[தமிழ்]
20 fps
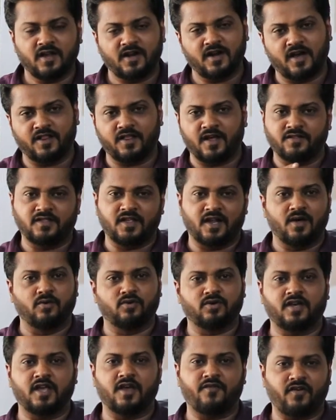ஏன்னா அது அந்த
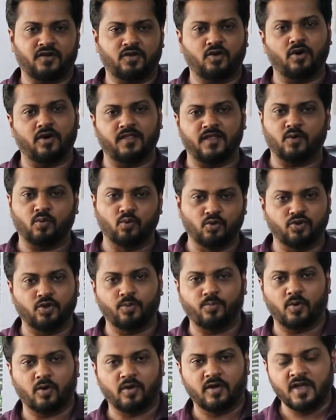அளவுக்கு எஃபெக்டோட தான்
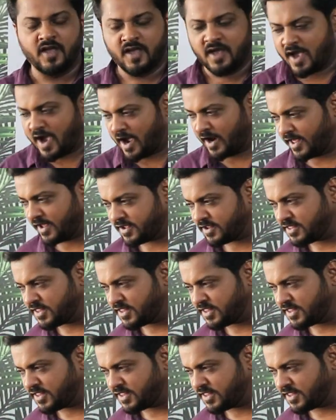கொடுத்துருப்போம் ஆனால்